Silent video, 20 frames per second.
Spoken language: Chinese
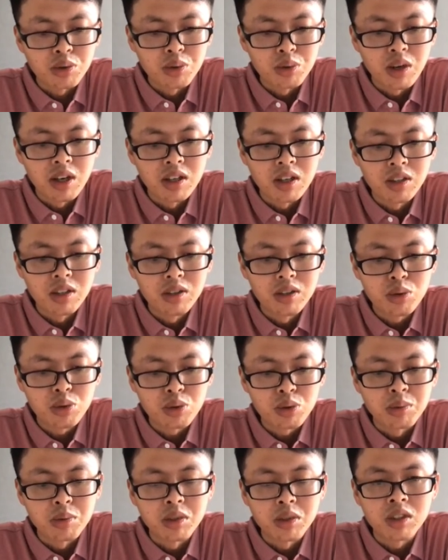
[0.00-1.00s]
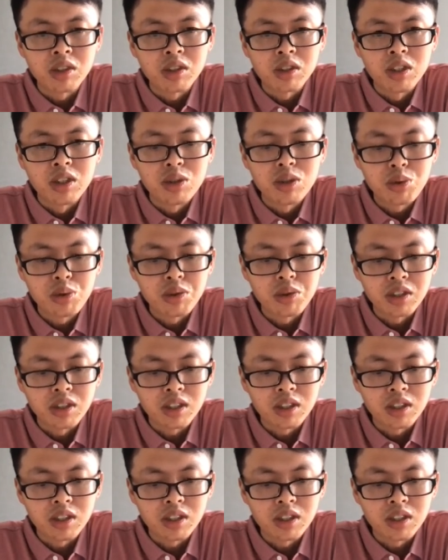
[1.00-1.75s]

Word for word: 网红主播、腾讯云